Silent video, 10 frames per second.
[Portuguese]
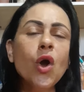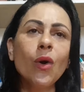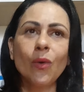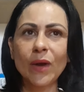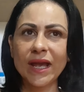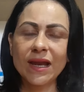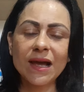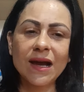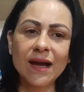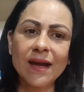ou
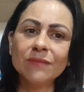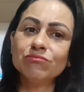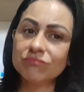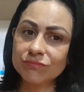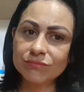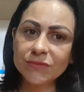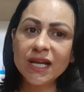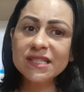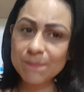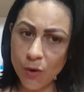ela
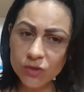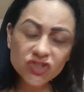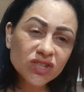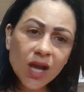responde: